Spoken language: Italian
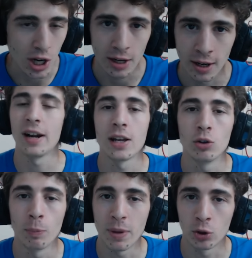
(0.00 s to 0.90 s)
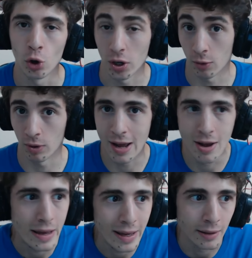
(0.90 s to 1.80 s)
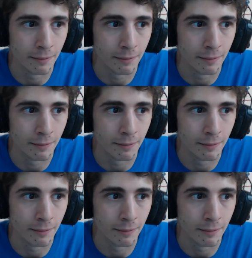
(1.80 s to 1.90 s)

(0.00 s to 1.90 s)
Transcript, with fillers: scena. Fare il doppiatore è, un, è